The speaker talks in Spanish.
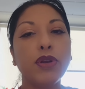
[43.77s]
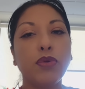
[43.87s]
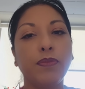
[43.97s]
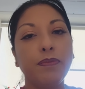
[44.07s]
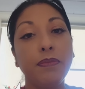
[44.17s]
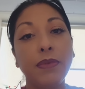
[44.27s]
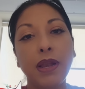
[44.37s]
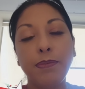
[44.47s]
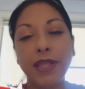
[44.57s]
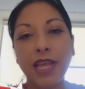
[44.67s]
bueno
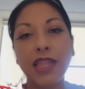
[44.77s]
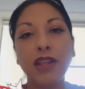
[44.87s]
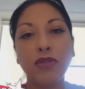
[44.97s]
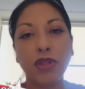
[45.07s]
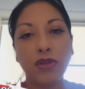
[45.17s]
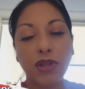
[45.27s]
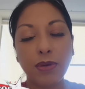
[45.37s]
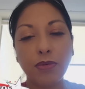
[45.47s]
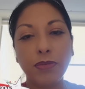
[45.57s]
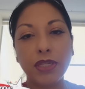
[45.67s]
el pediatra donde yo
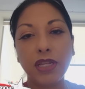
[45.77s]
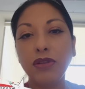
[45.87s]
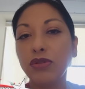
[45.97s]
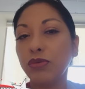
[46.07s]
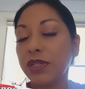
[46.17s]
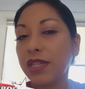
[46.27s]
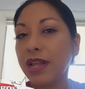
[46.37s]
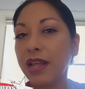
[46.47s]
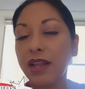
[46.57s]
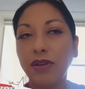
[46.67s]
llevo a mis niños no
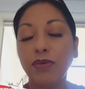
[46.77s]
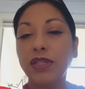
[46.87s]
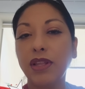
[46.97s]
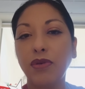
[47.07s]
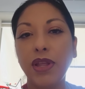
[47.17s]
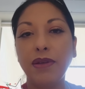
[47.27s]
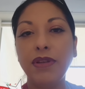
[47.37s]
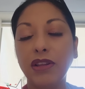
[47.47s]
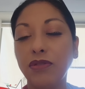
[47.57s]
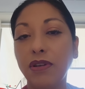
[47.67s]
está no está hoy
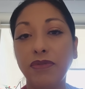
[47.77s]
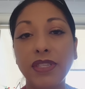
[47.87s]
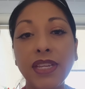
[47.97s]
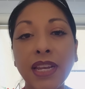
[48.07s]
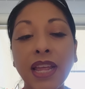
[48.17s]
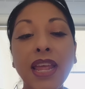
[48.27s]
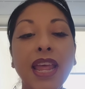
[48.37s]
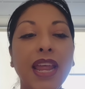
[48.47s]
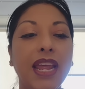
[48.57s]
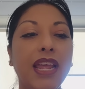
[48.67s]
abierto la oficina
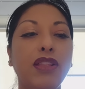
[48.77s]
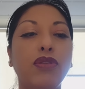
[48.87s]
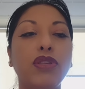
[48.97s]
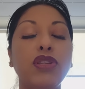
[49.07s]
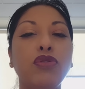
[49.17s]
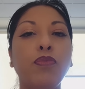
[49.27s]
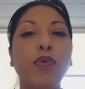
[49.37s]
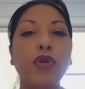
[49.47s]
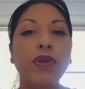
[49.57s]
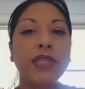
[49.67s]
entonces no
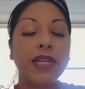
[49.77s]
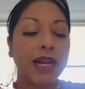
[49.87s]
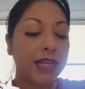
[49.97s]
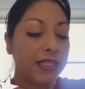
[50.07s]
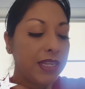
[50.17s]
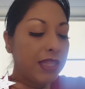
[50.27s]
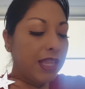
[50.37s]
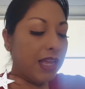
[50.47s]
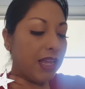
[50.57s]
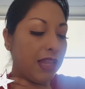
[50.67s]
puedo hacer la
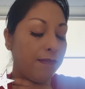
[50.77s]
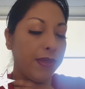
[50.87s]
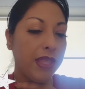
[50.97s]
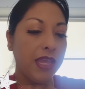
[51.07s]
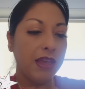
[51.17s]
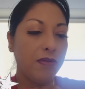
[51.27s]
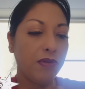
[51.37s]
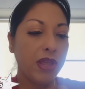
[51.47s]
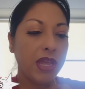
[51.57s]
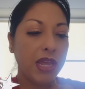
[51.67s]
cita y me
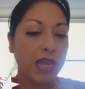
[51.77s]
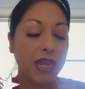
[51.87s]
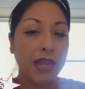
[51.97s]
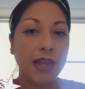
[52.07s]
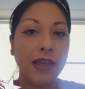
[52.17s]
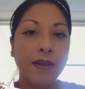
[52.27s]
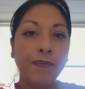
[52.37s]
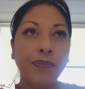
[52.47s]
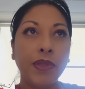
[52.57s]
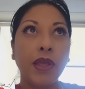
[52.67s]
dijeron que
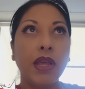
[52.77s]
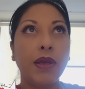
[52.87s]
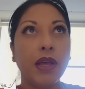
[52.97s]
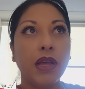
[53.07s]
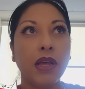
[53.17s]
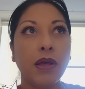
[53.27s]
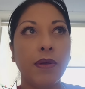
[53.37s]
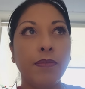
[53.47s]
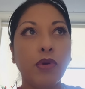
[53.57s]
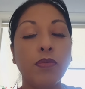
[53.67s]

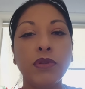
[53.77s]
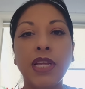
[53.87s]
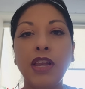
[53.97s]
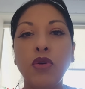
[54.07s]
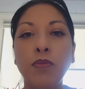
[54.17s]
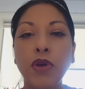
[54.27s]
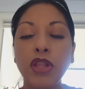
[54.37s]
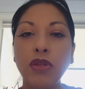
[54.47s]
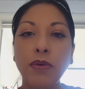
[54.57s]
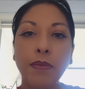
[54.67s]
como salió un
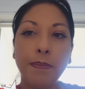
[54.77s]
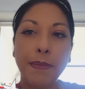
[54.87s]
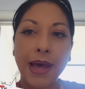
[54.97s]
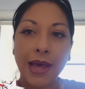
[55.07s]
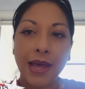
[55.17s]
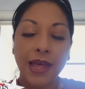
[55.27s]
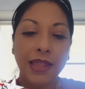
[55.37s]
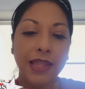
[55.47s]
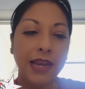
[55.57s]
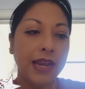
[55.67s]
poquito
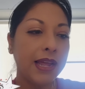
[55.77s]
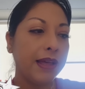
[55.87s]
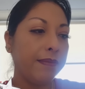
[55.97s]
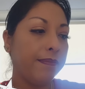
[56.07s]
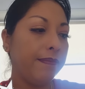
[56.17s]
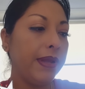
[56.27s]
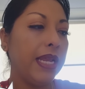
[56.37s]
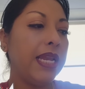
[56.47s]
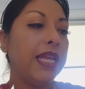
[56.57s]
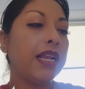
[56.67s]
baja de la
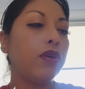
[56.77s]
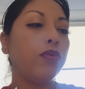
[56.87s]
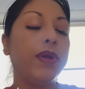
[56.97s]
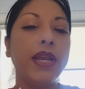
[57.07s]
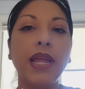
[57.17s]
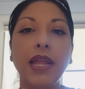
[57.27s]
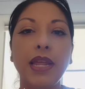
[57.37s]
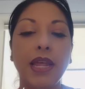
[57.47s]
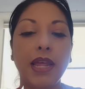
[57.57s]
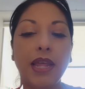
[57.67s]
bilirrubina,
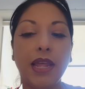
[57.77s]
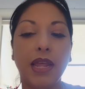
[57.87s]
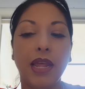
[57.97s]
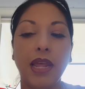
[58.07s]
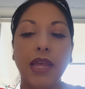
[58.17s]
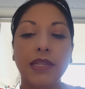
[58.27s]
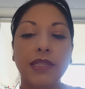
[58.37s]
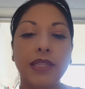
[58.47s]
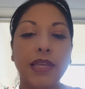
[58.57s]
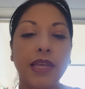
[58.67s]

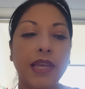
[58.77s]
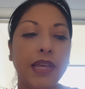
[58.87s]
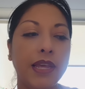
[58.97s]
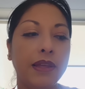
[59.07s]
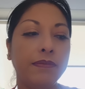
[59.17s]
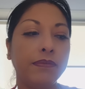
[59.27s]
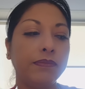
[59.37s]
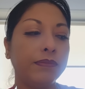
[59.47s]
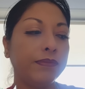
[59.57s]
este,